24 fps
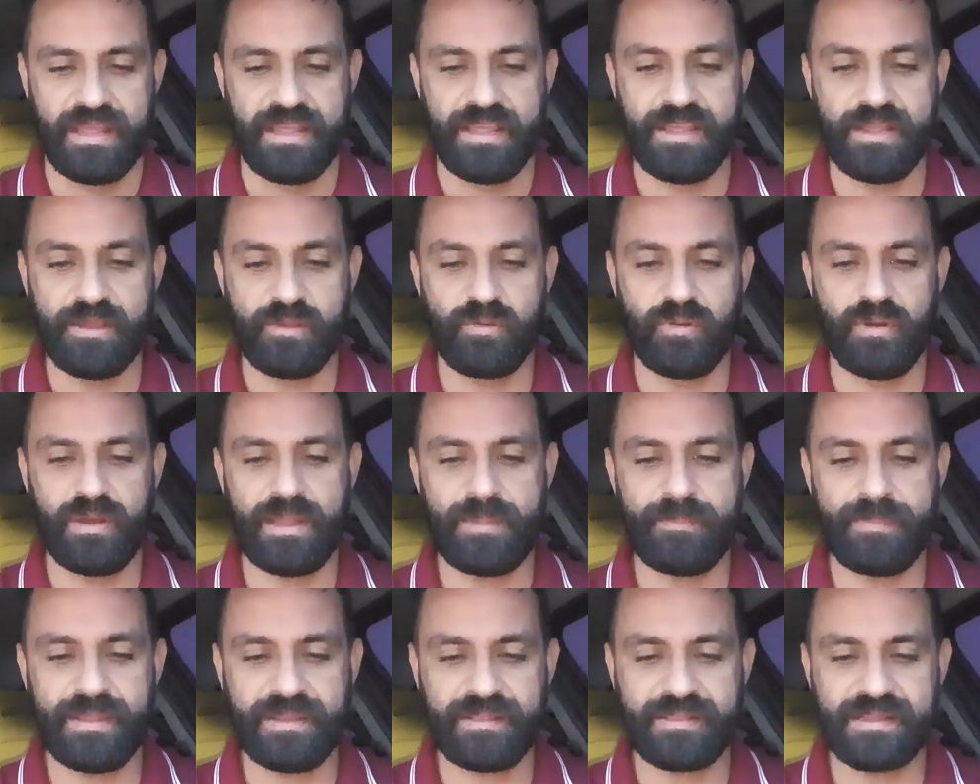
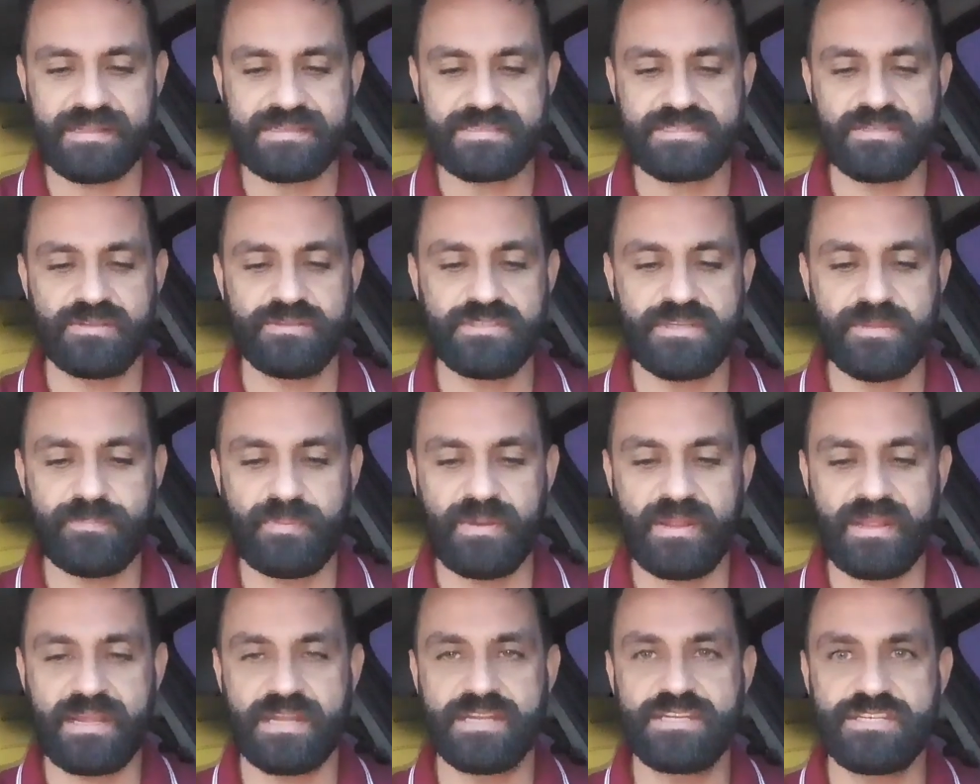Regulamentação de
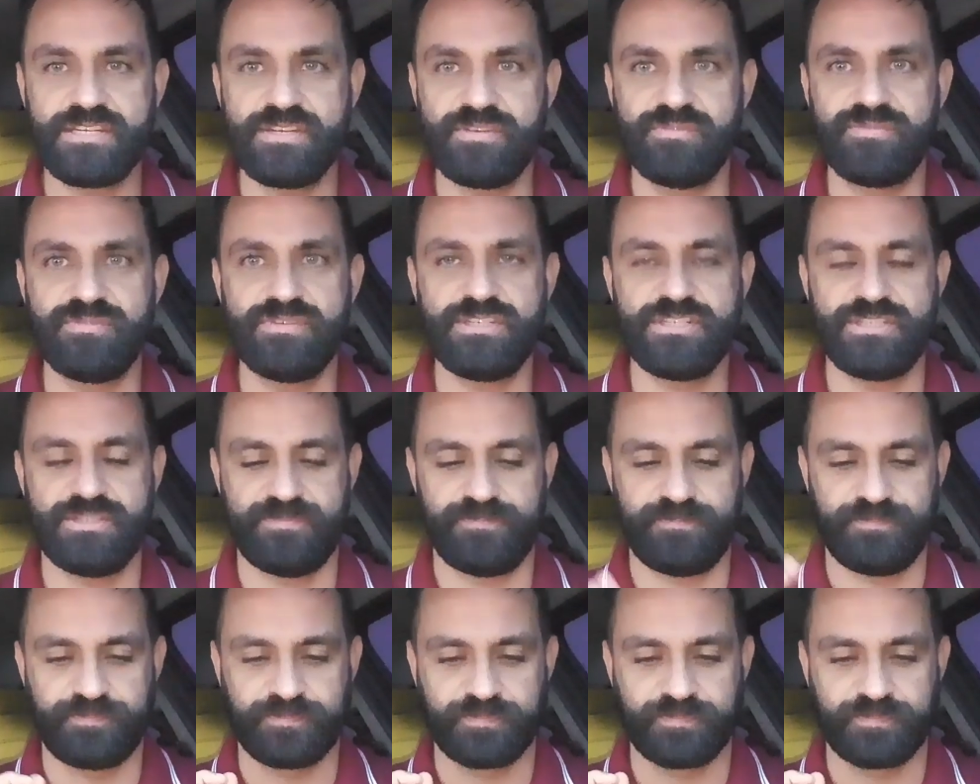aplicativos